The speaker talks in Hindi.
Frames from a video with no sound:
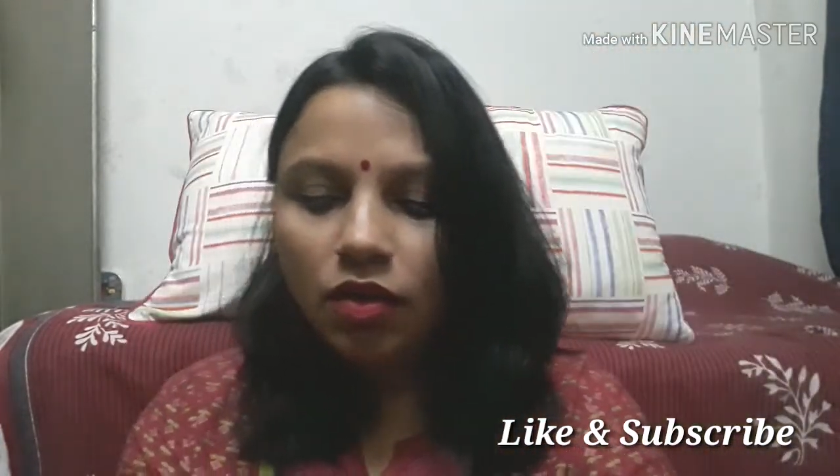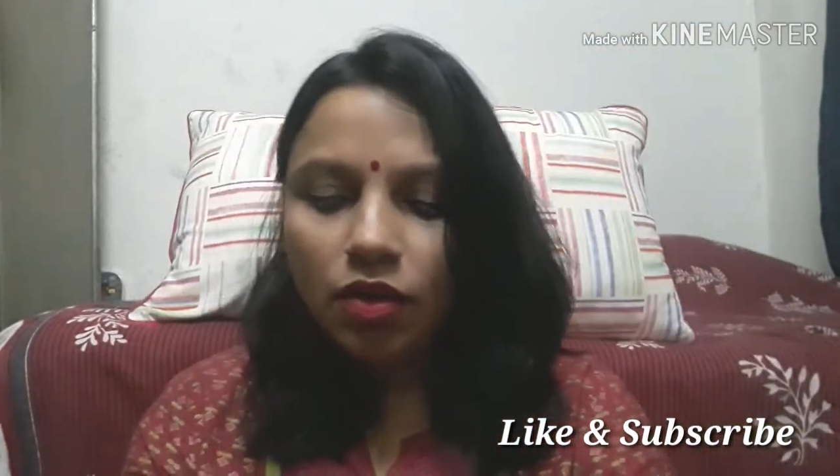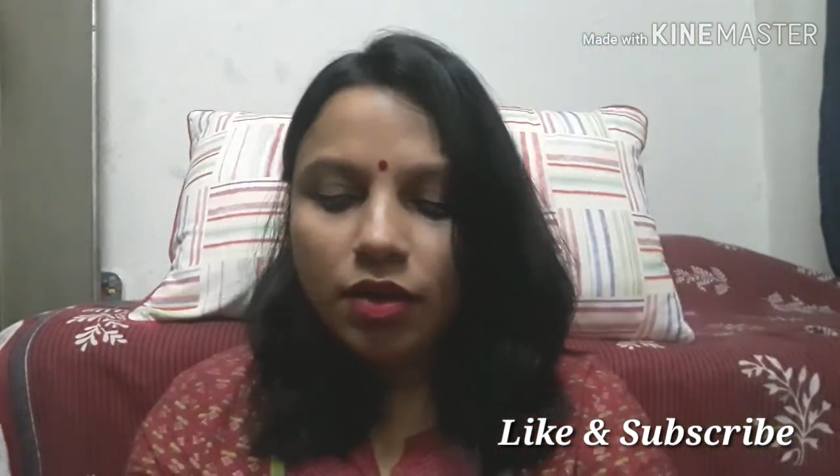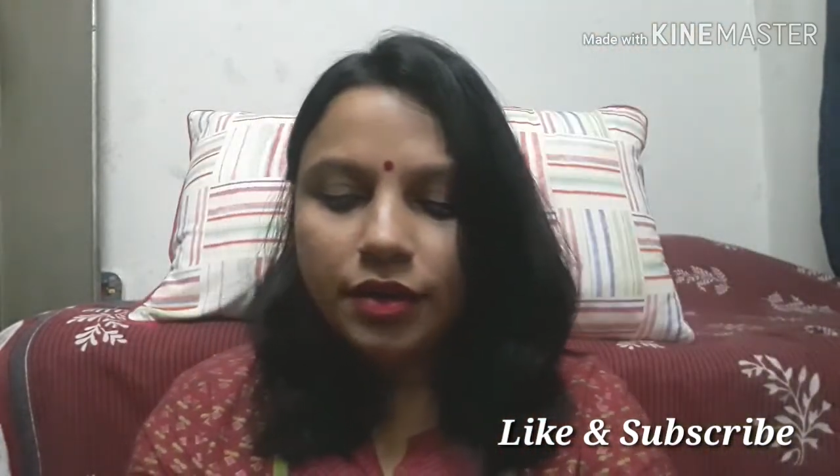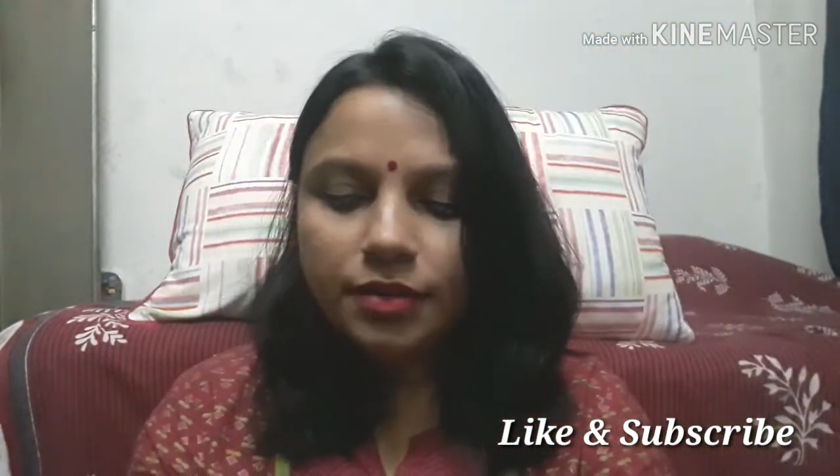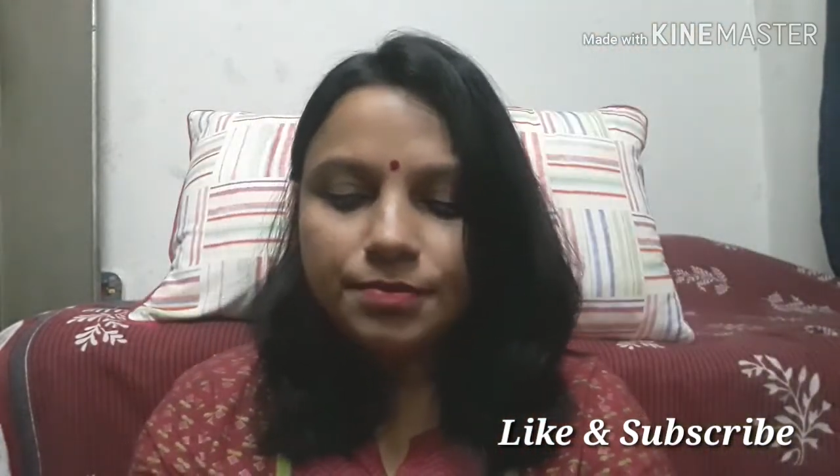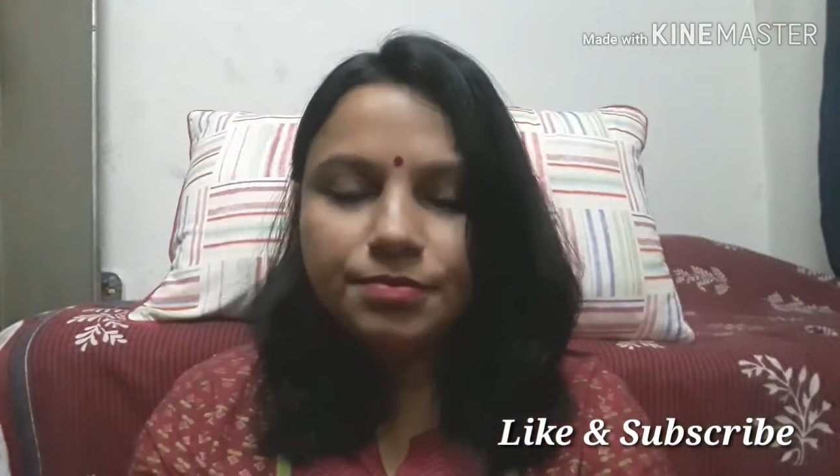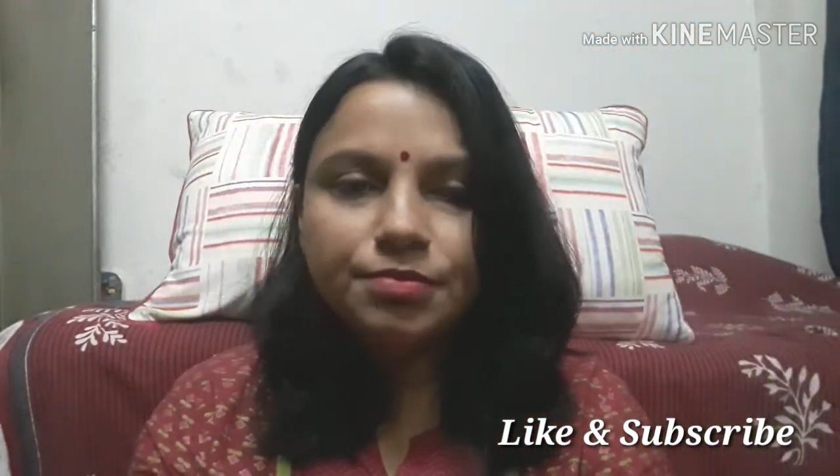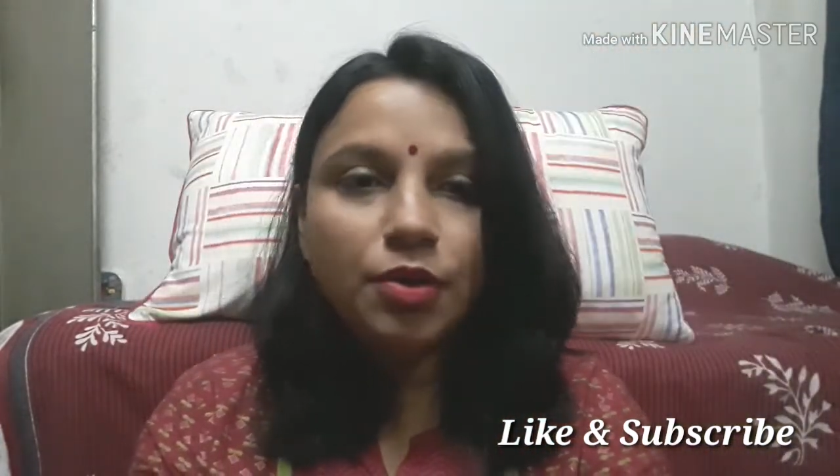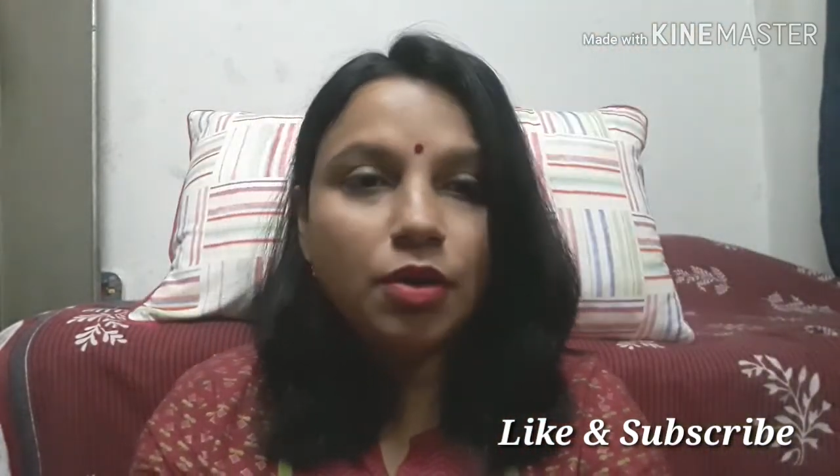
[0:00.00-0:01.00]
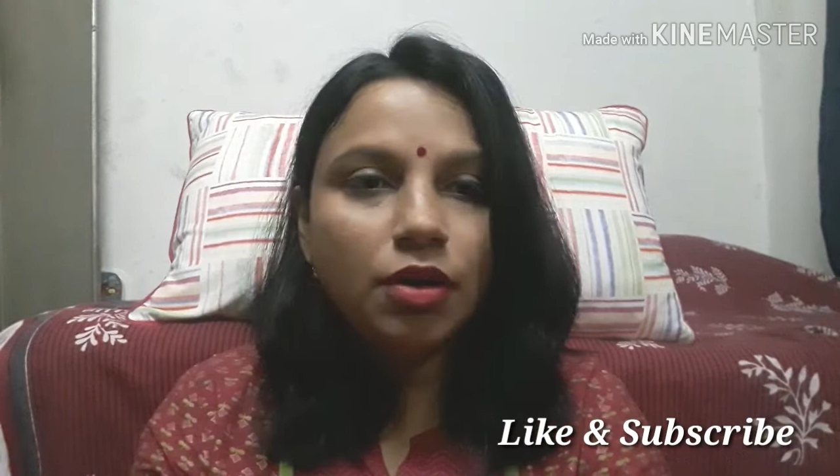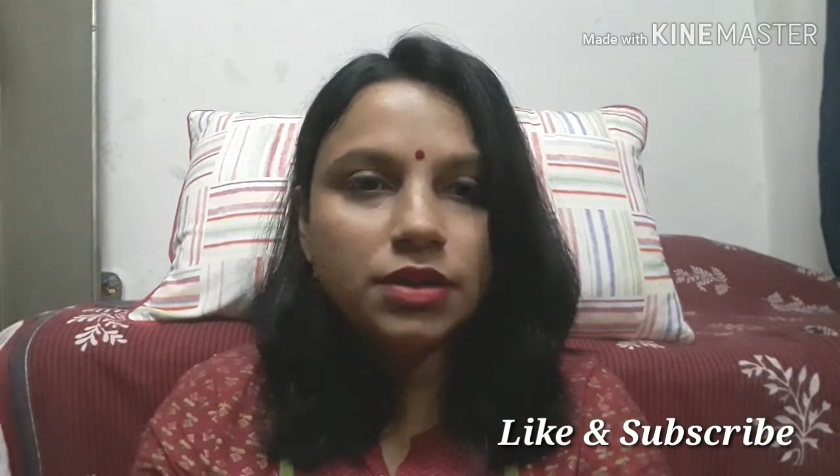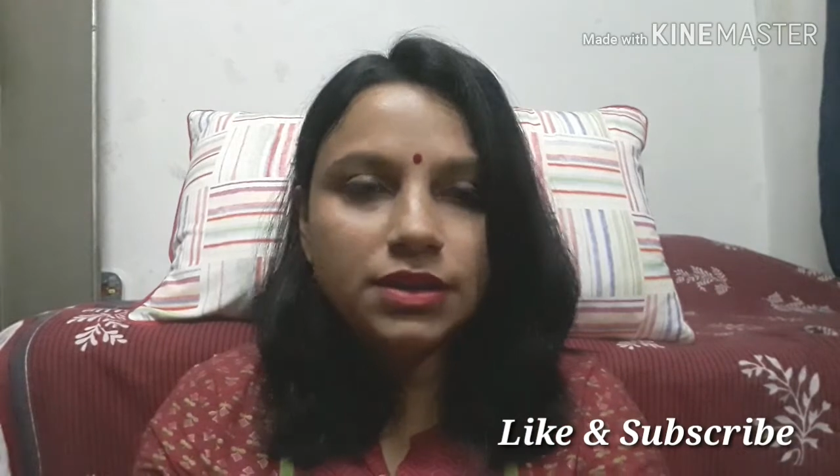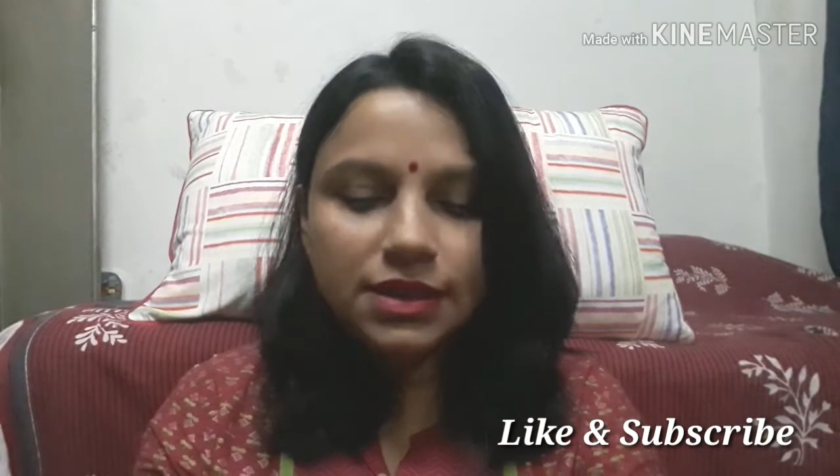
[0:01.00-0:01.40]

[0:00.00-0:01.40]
और बहुत